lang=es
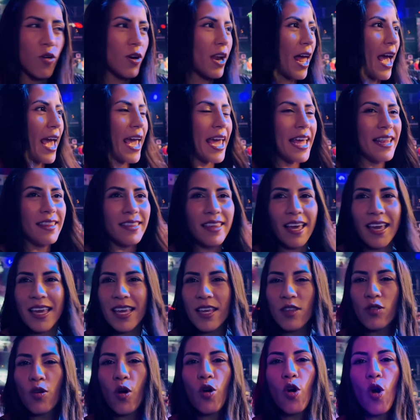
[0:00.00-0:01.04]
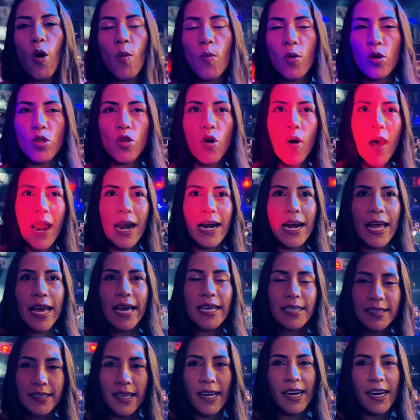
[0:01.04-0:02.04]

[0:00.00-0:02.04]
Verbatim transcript: la gente y no cómo no darle esta